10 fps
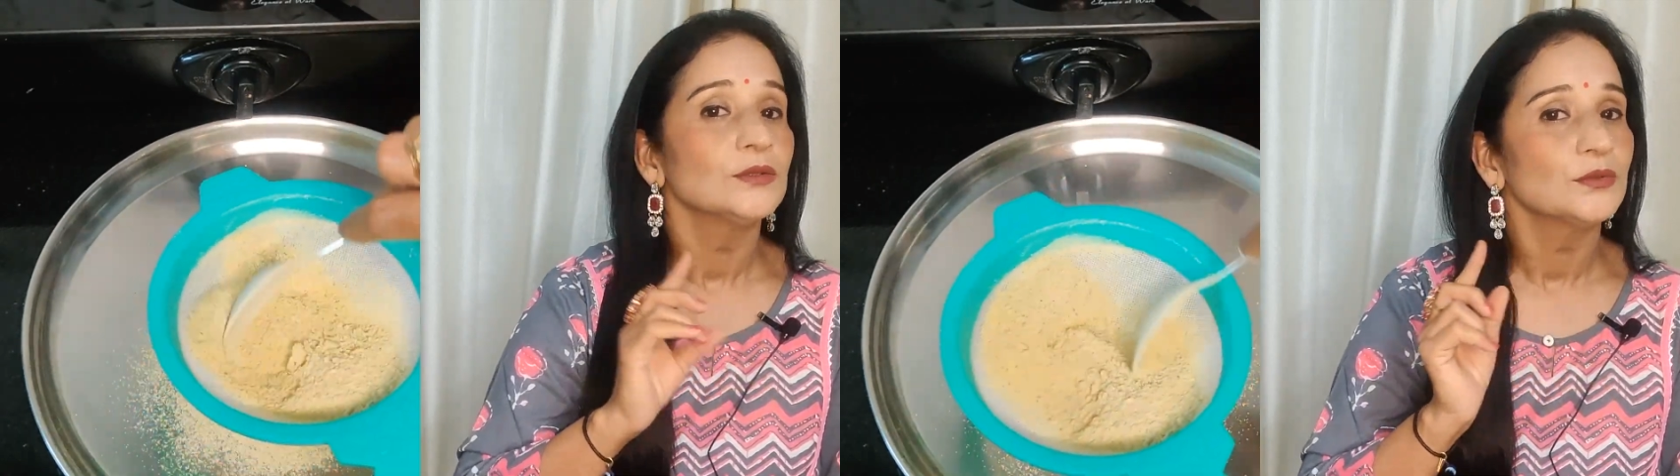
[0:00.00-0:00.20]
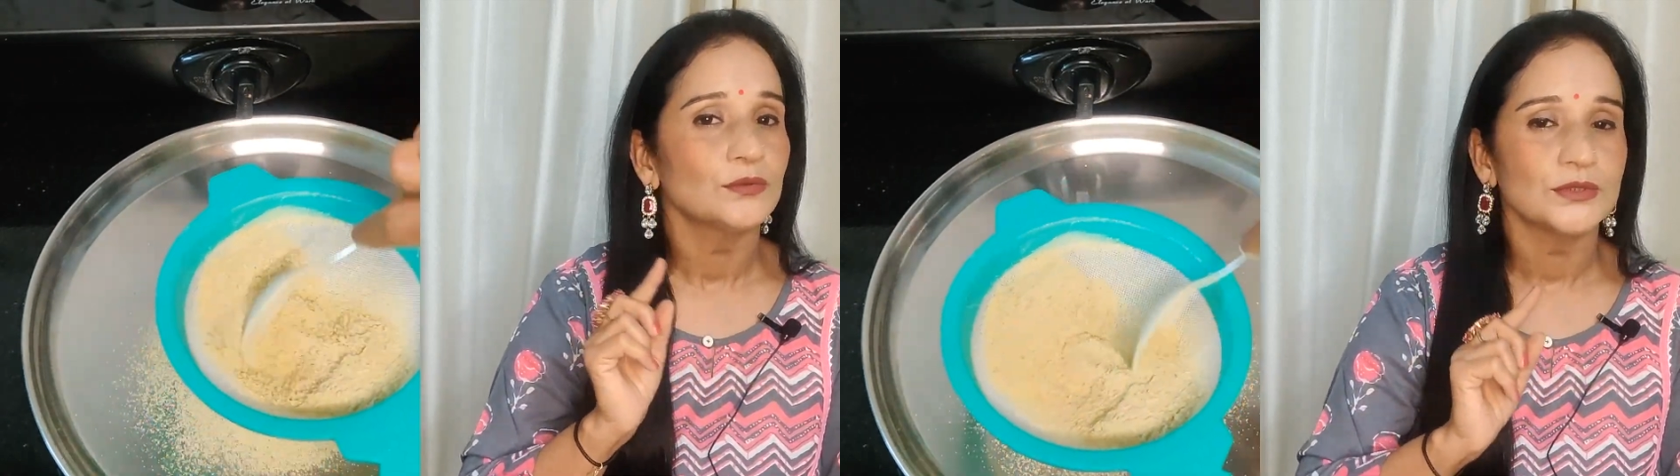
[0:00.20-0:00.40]

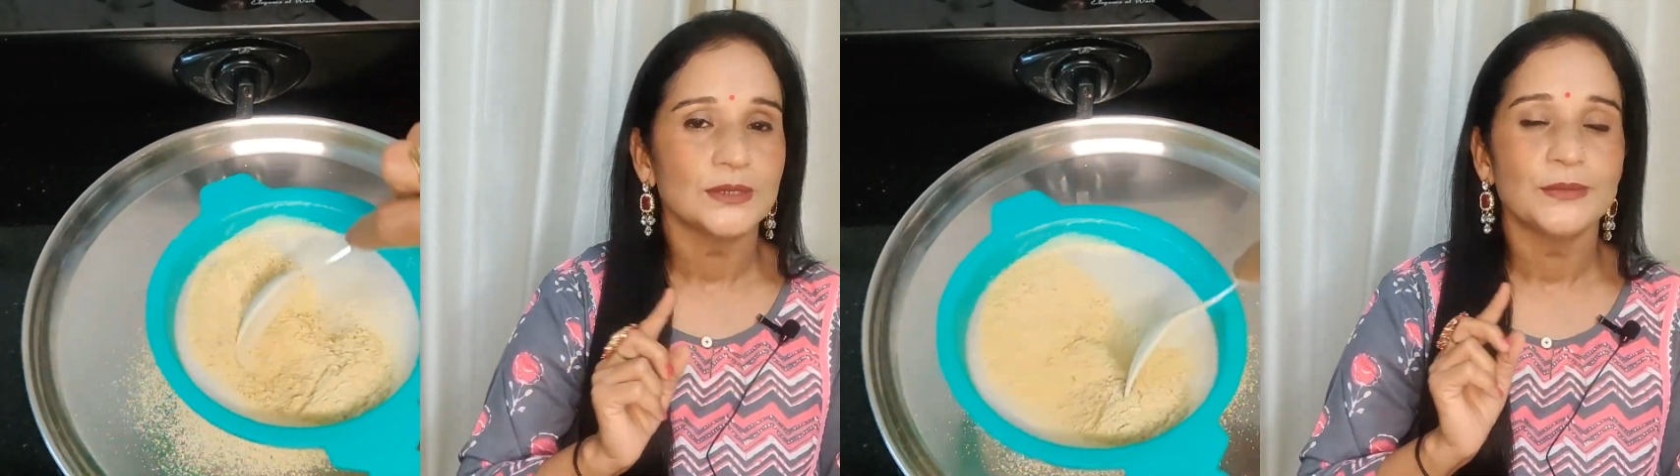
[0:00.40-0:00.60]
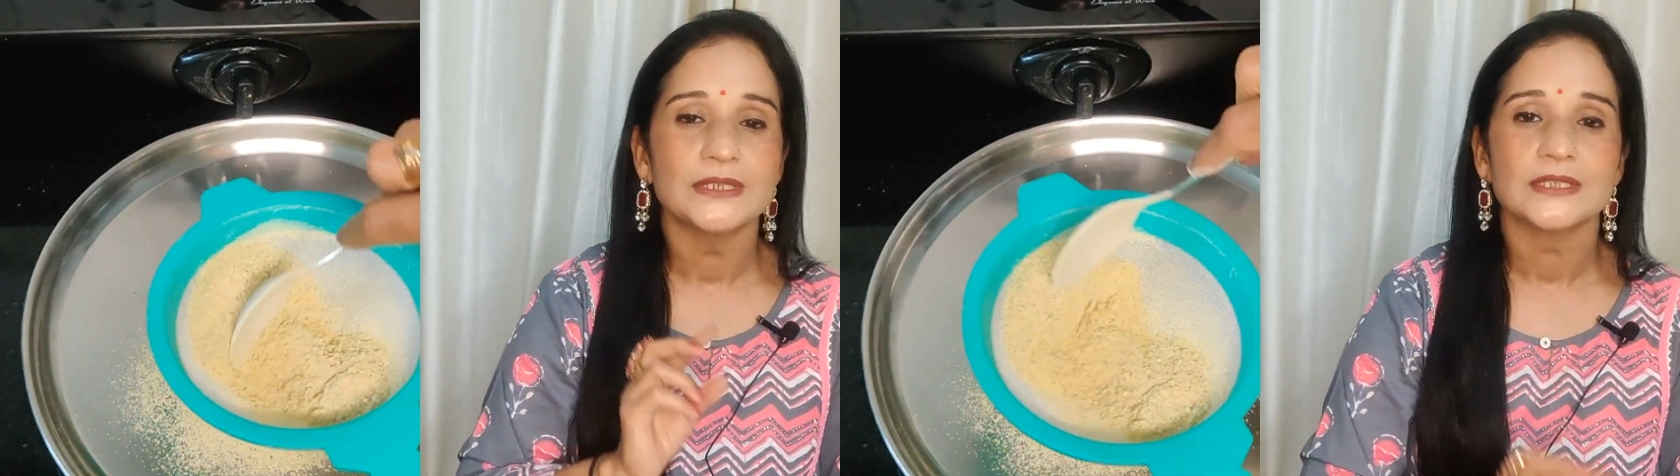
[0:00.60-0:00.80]
तो रोज़
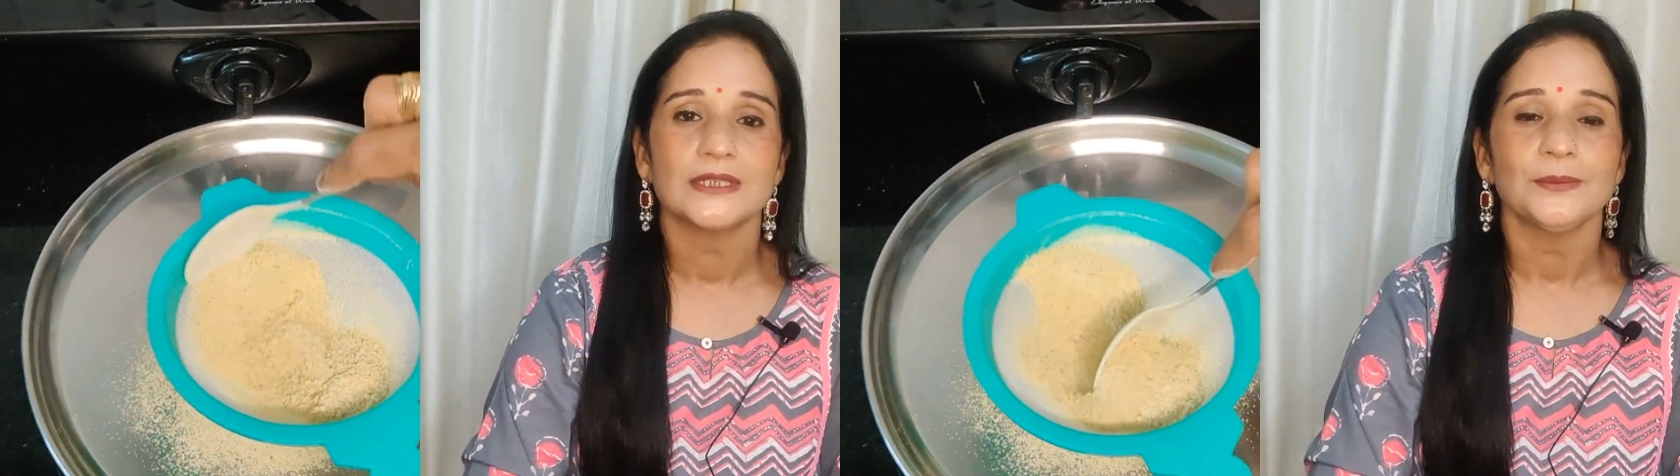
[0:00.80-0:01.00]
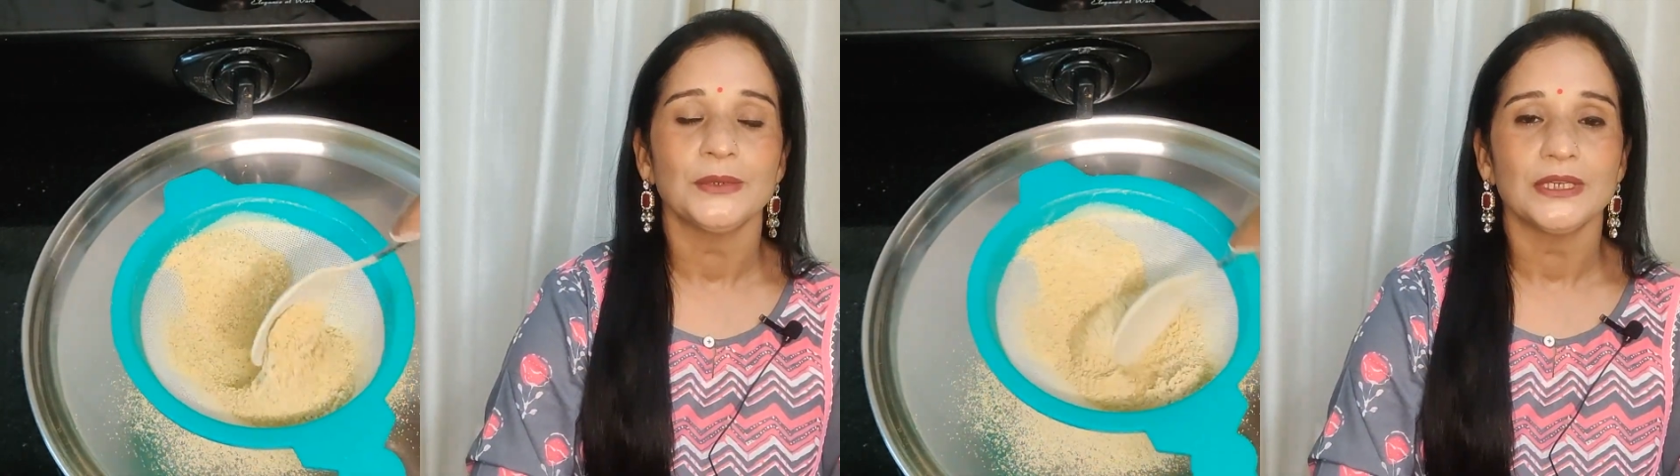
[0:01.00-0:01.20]
हमें
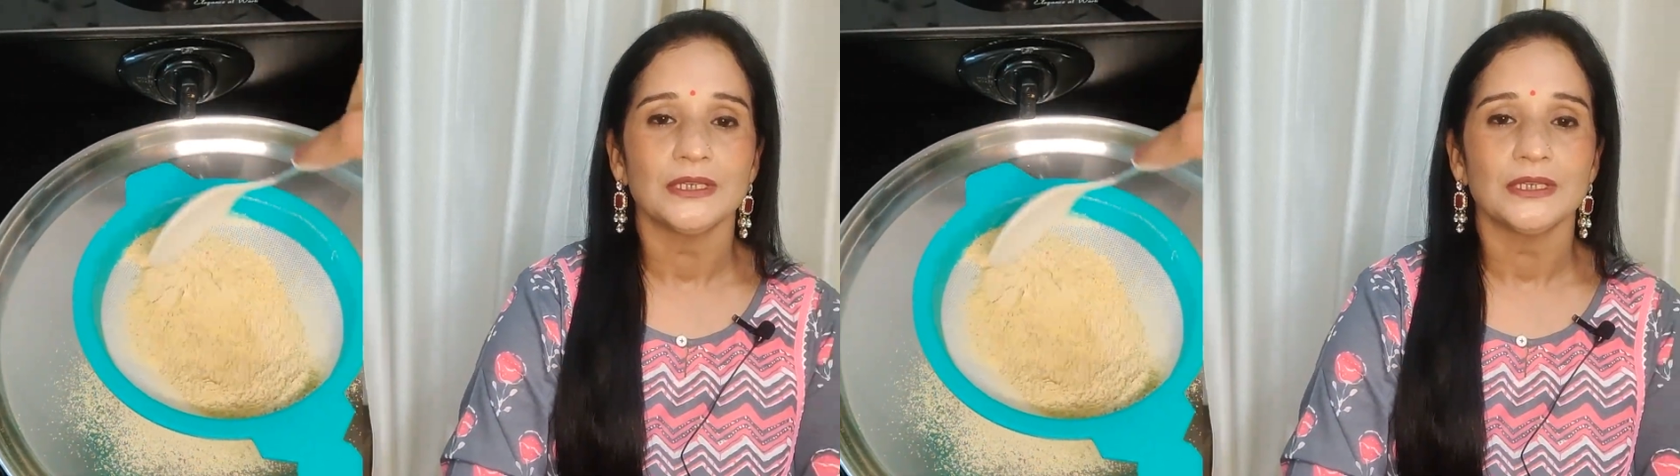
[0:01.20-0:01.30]
स्क्रब नहीं